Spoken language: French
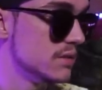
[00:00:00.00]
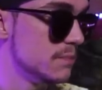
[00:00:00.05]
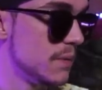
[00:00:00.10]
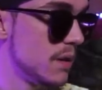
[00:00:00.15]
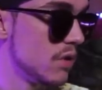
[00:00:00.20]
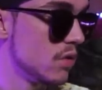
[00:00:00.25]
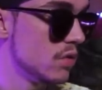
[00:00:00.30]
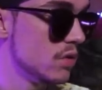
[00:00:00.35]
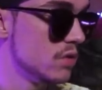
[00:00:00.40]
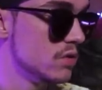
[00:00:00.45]
les
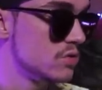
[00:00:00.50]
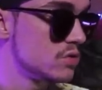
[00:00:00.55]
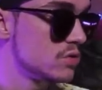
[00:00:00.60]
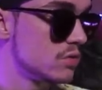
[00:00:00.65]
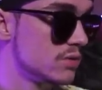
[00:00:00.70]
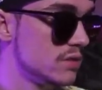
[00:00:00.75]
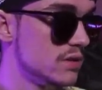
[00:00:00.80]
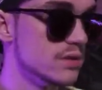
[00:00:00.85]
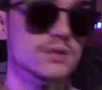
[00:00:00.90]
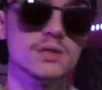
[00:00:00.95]
paroles
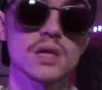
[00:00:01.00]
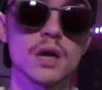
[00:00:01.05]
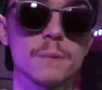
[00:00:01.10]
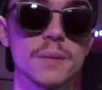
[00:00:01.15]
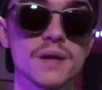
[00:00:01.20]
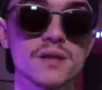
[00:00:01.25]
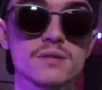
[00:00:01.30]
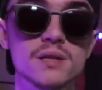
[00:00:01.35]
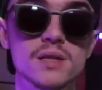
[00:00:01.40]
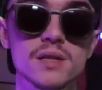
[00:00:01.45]
sont
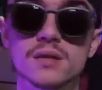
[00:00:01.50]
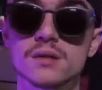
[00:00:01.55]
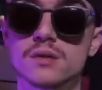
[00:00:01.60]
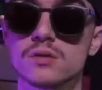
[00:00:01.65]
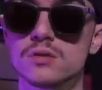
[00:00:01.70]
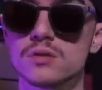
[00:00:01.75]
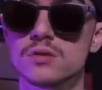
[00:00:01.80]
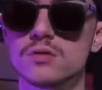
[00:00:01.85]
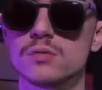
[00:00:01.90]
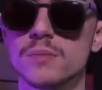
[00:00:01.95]
interprétées
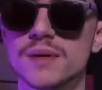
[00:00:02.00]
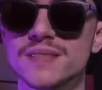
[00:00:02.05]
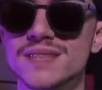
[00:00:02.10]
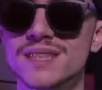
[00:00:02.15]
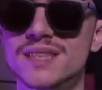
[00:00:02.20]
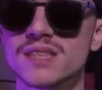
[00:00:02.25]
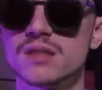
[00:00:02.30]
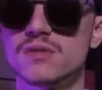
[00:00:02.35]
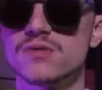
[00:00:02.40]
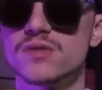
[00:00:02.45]
euh, de
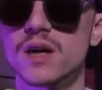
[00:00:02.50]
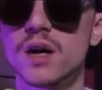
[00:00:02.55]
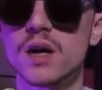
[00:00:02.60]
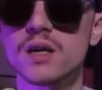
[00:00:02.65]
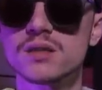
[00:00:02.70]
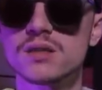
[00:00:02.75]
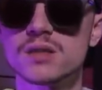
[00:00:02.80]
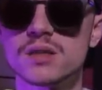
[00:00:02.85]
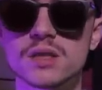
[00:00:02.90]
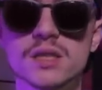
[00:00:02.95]
manière
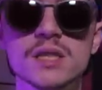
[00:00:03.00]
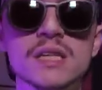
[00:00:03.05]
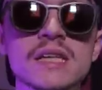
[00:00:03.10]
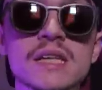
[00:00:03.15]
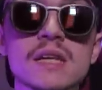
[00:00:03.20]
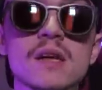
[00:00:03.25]
différente, ne euh,